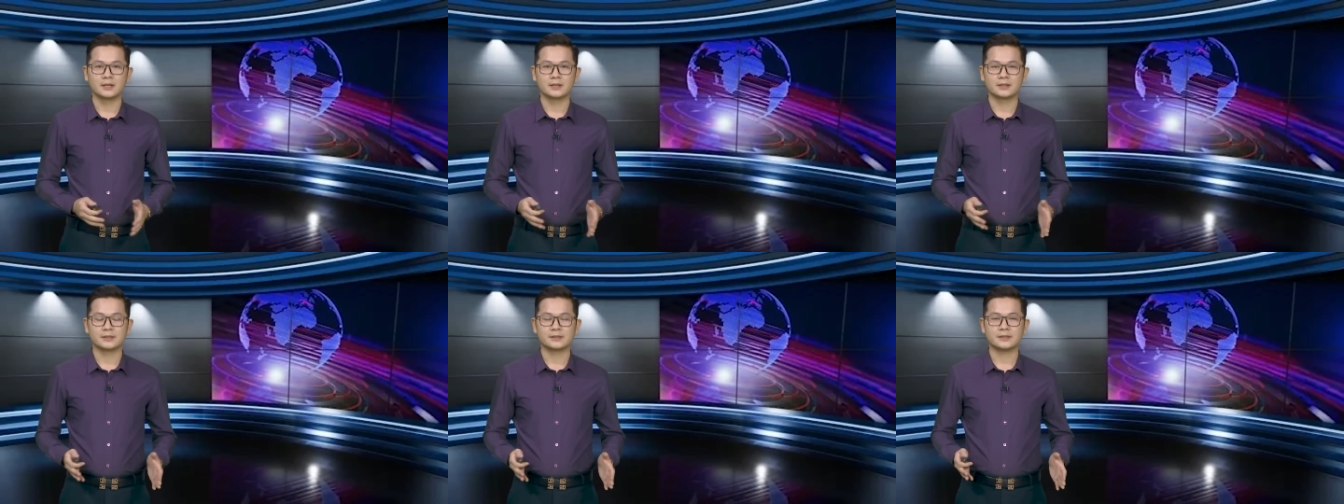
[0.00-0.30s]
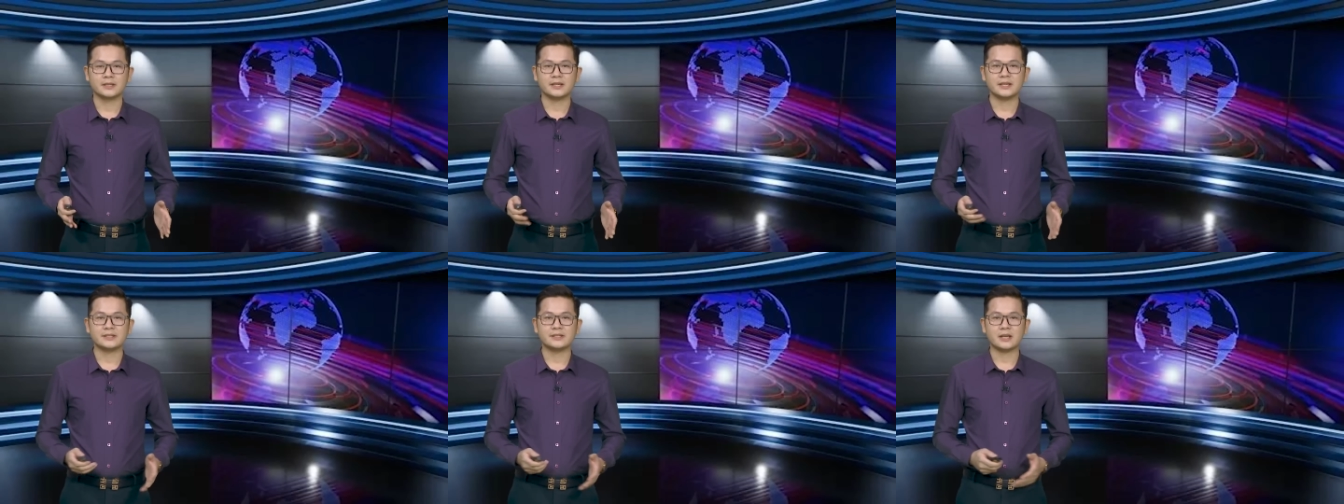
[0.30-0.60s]

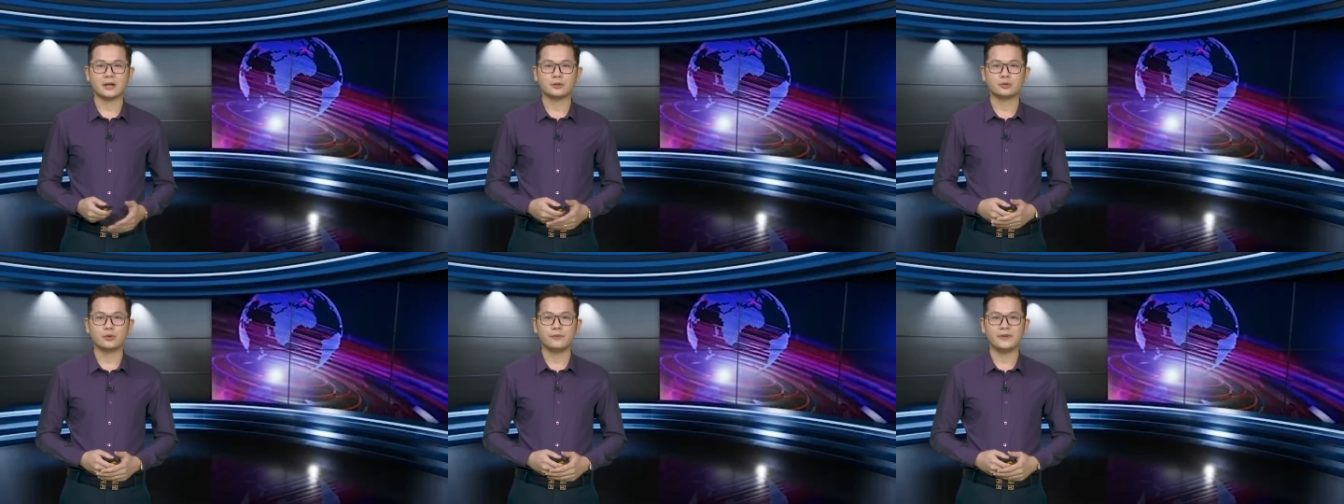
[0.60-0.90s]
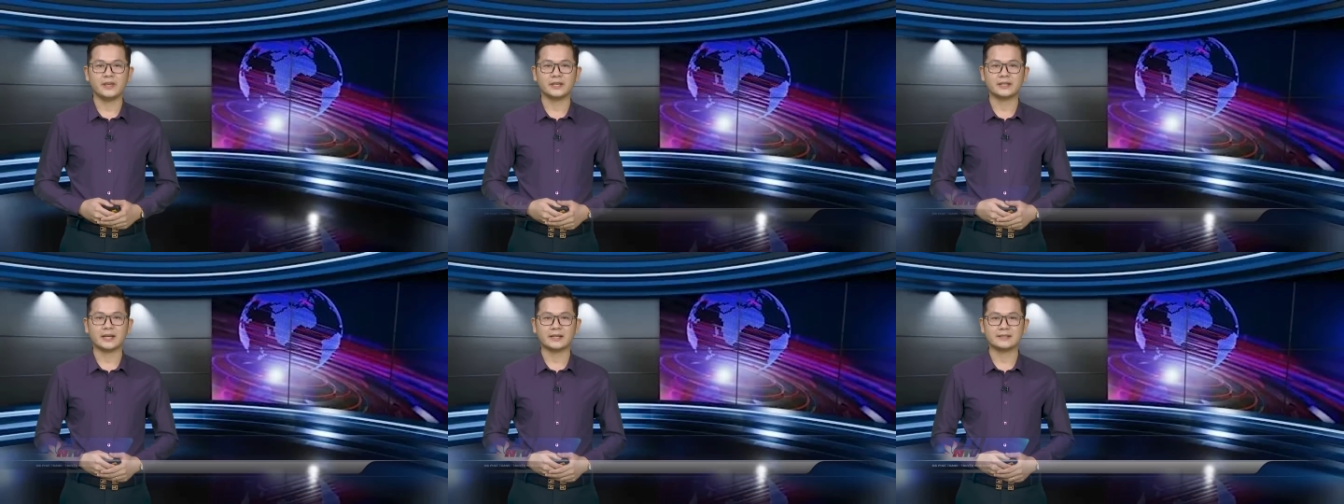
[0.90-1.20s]
Xin kính chào quý
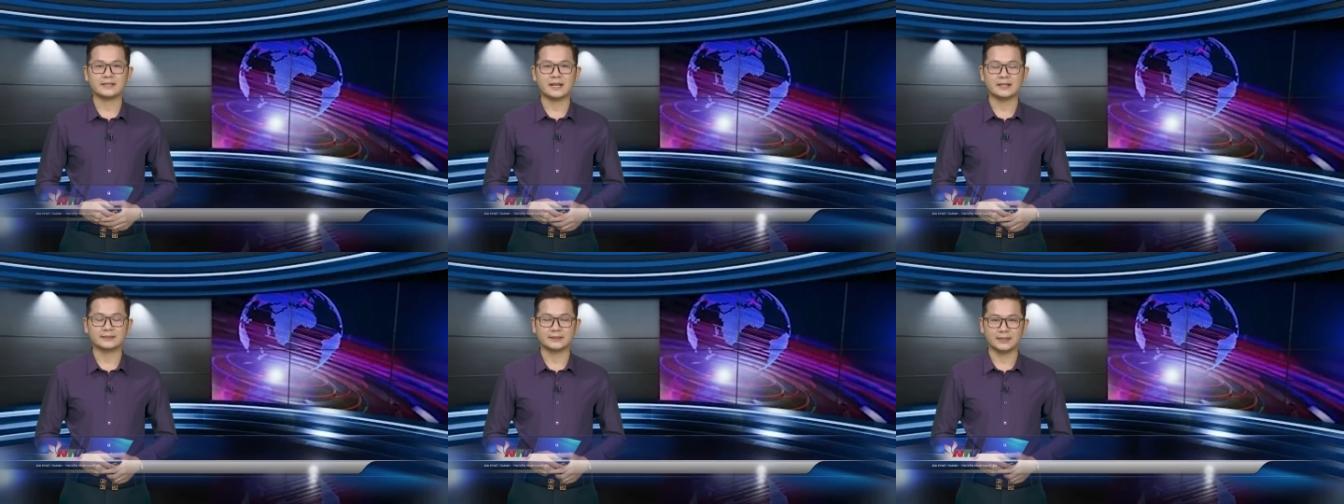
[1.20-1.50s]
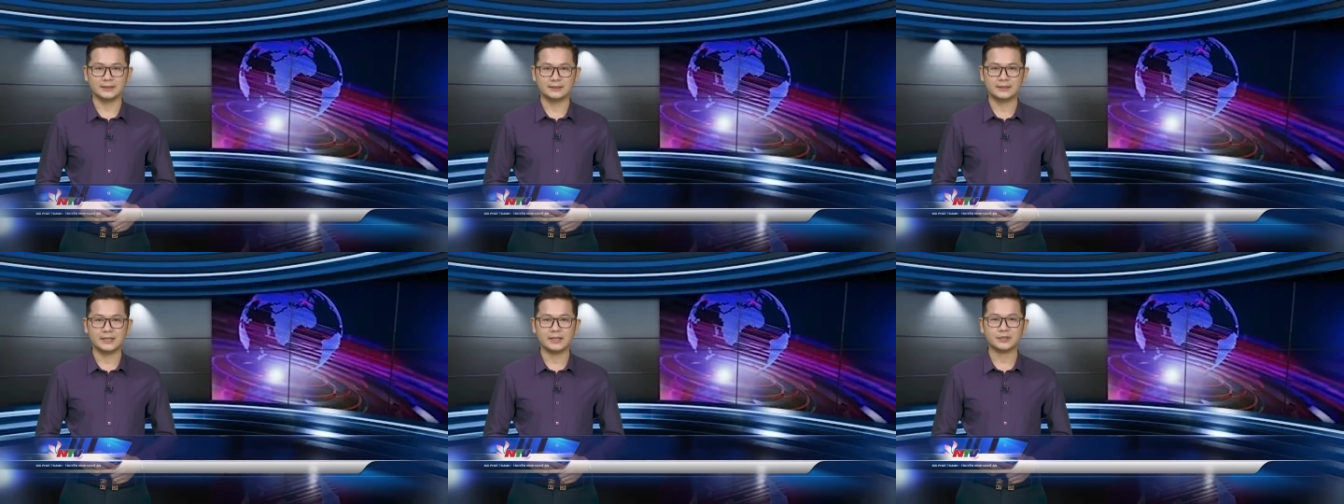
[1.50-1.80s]
vị khán giả
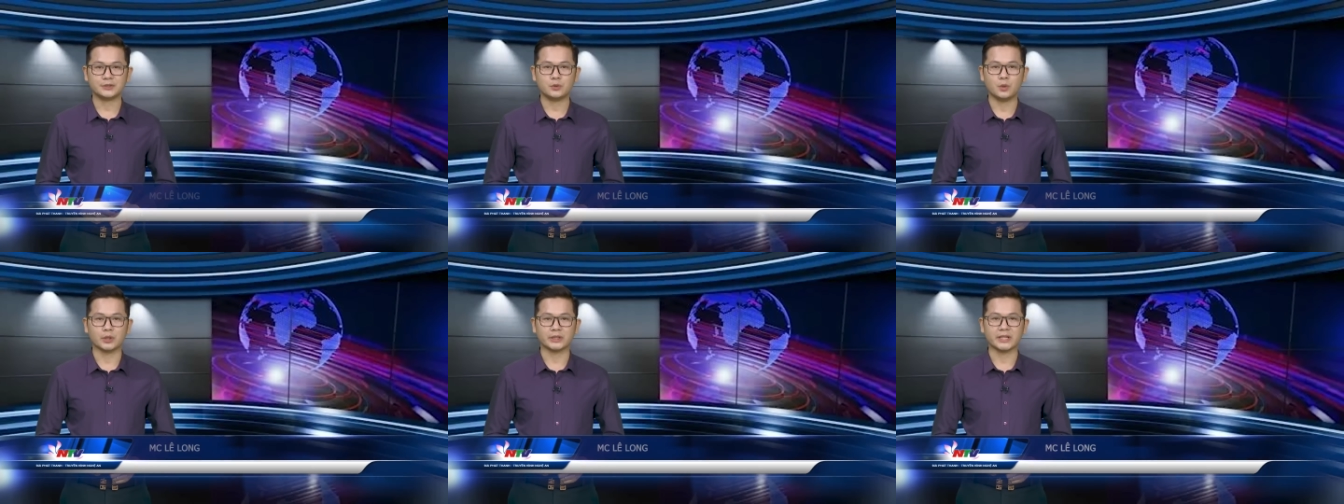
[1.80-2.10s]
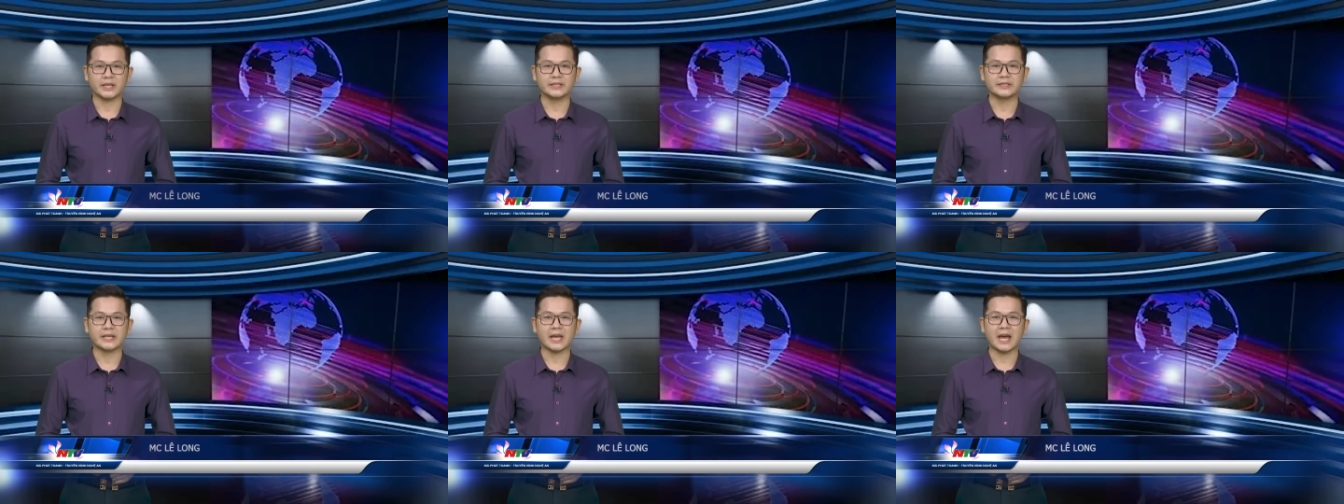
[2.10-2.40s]
thân thiết của
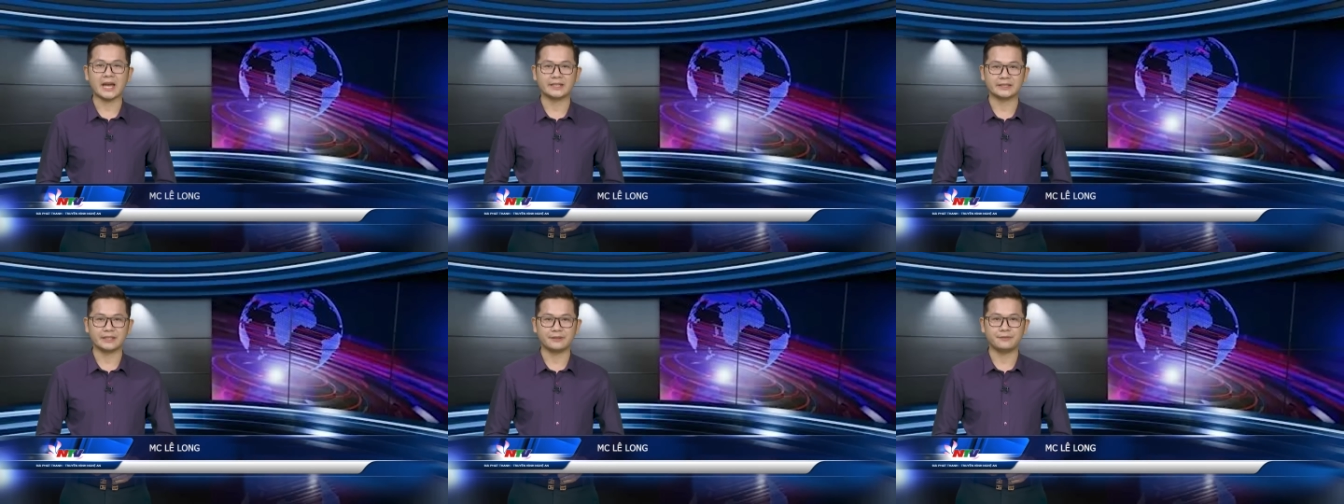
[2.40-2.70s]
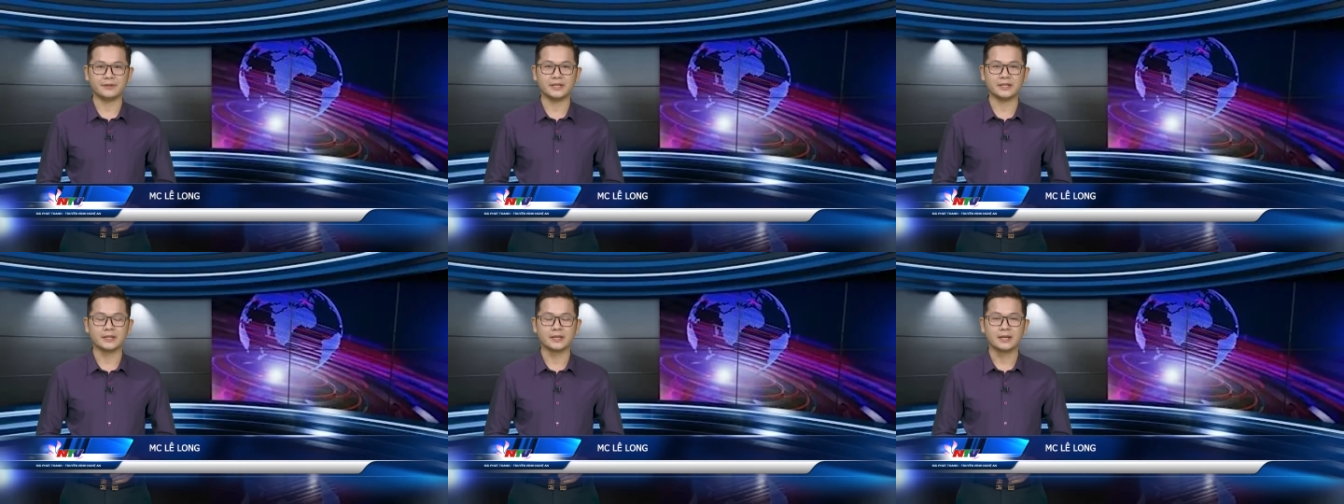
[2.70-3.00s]
kênh Nghệ An
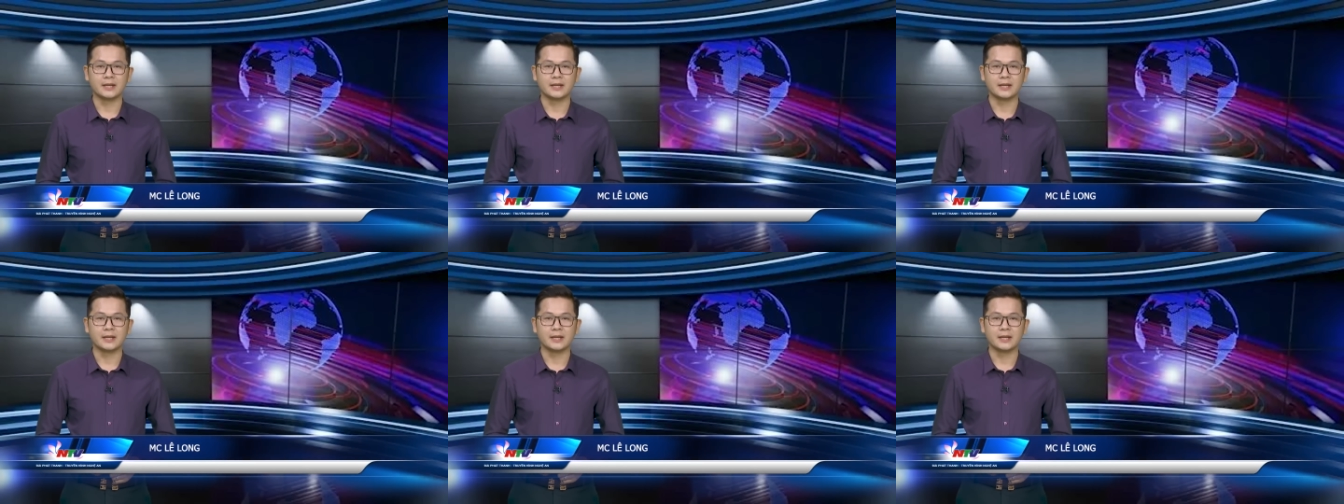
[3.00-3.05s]
TV.